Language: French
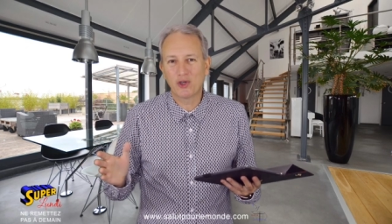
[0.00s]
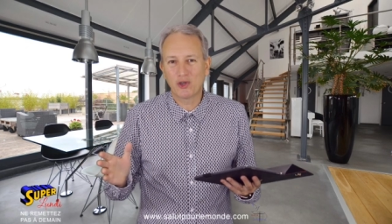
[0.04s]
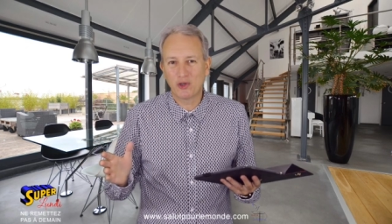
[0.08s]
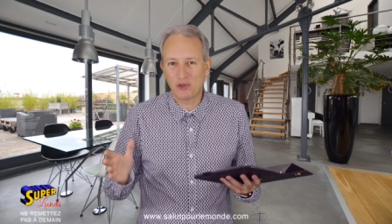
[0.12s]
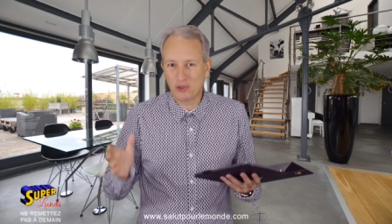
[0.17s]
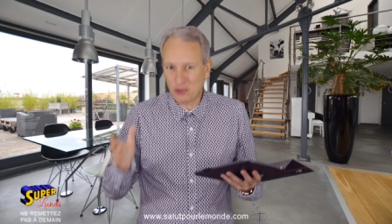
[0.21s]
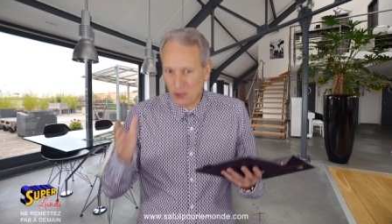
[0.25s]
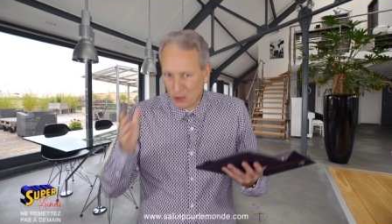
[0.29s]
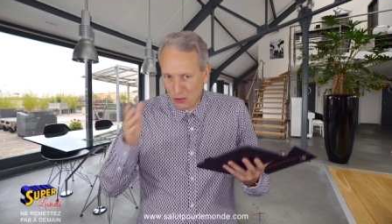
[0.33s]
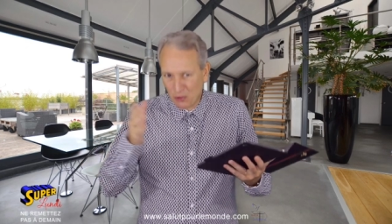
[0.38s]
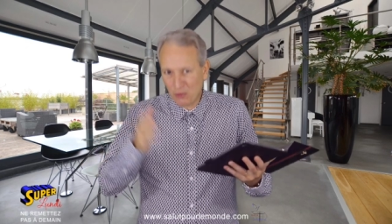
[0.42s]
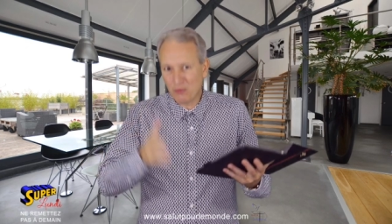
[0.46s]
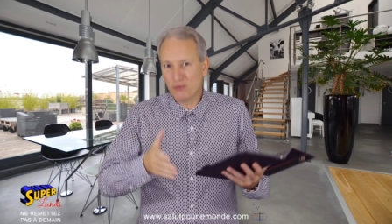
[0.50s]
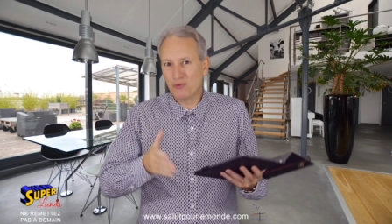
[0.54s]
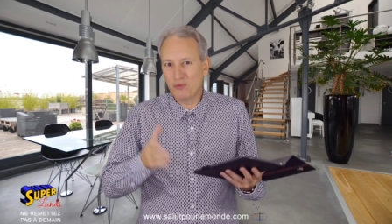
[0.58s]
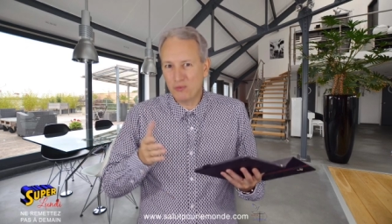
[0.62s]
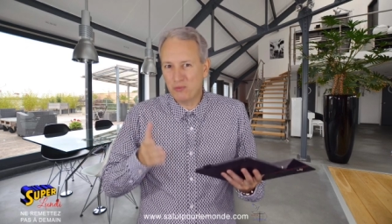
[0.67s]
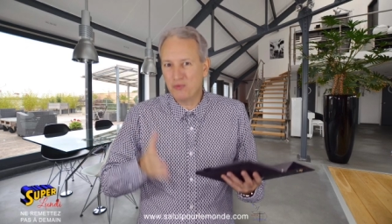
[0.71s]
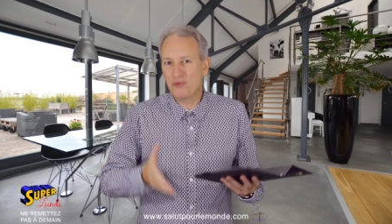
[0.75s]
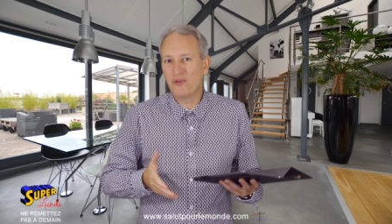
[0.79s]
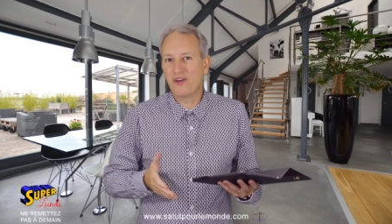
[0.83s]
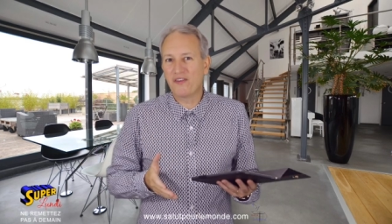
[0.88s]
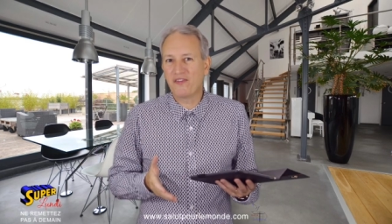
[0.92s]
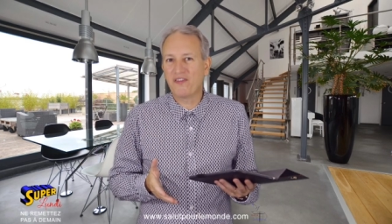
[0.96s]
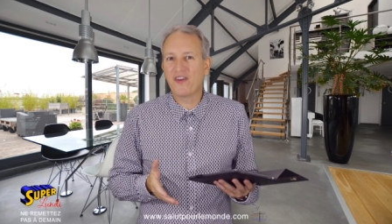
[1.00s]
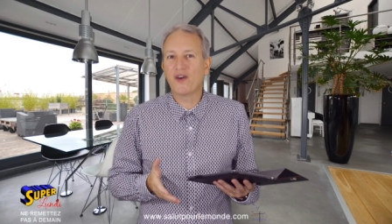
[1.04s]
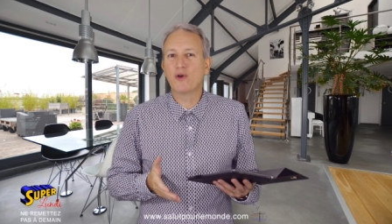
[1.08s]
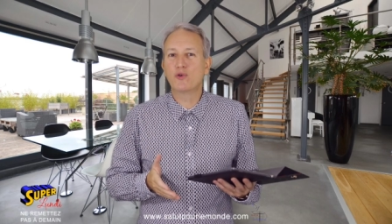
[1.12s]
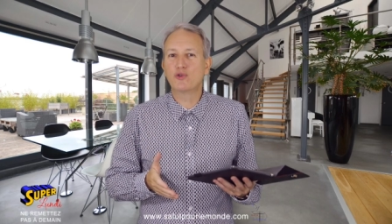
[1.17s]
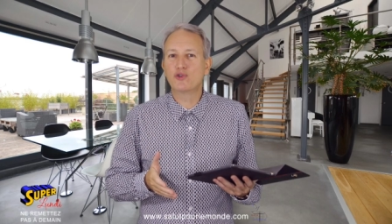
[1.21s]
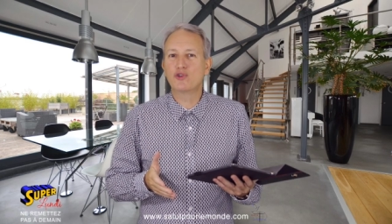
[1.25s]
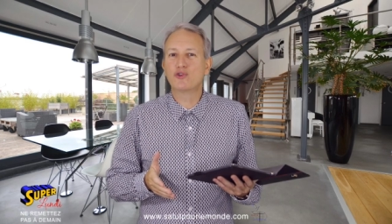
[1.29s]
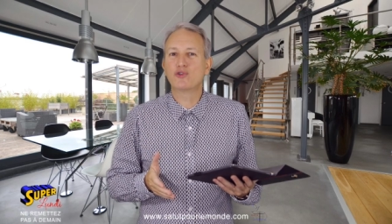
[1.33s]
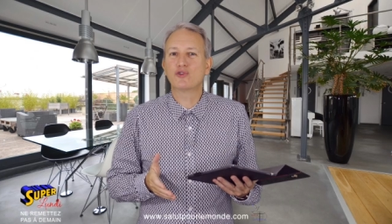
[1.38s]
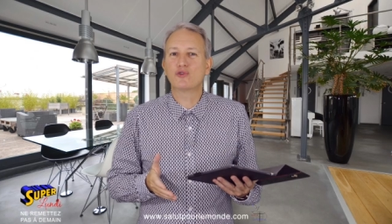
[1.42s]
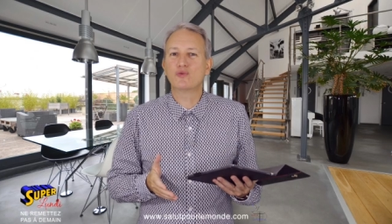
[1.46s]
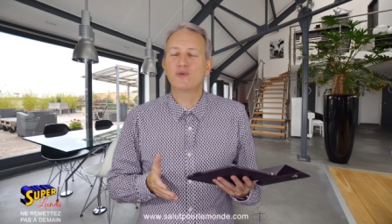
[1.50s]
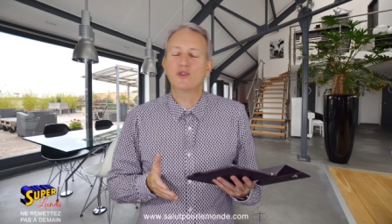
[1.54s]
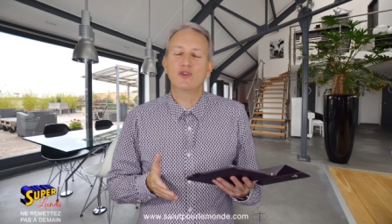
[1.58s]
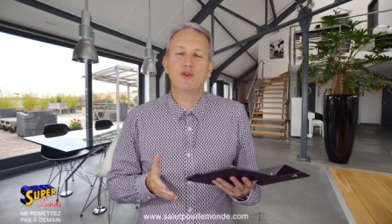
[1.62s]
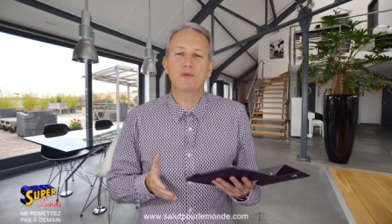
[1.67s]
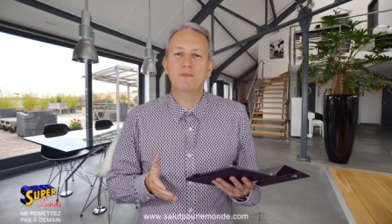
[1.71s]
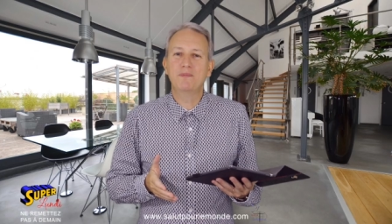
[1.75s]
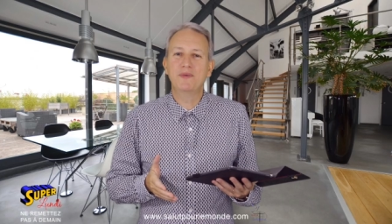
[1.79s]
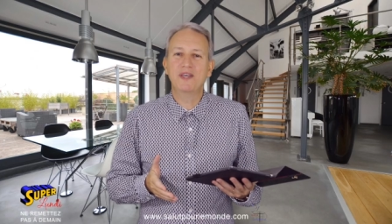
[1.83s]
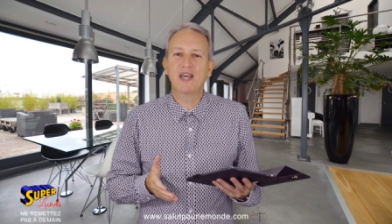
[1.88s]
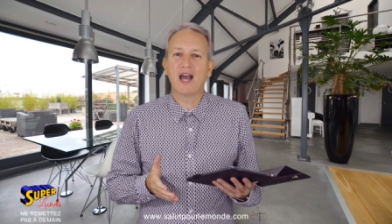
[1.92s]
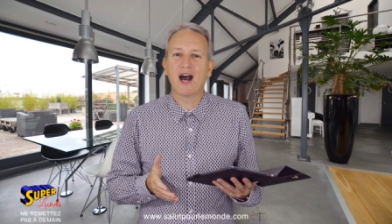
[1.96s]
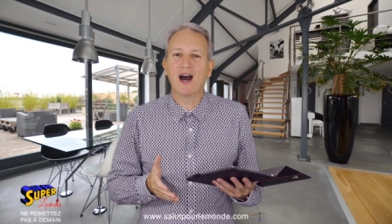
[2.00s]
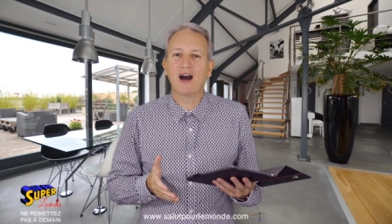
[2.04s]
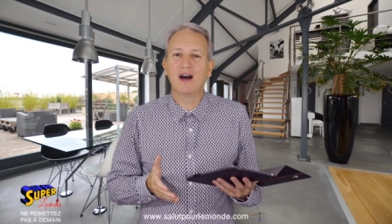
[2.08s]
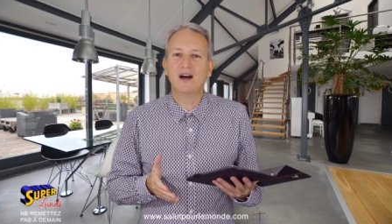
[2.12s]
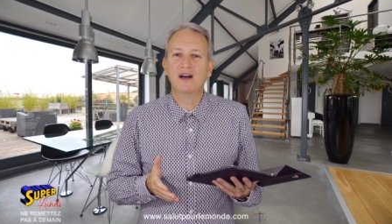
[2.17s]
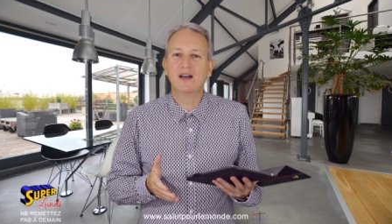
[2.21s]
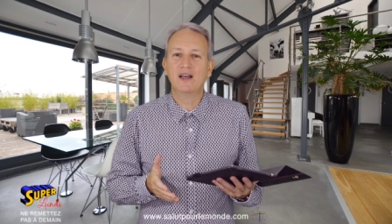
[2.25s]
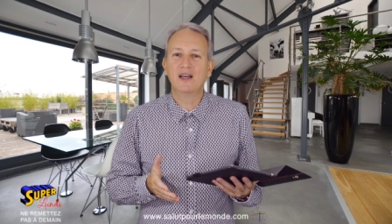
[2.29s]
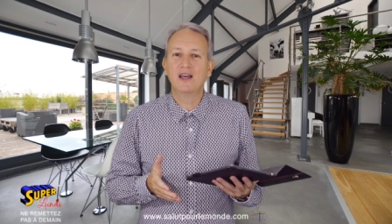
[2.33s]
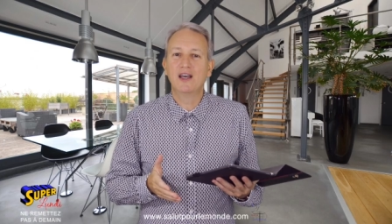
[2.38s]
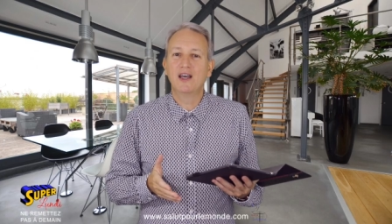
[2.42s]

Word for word: que ce que vous pouvez faire aujourd'hui de bien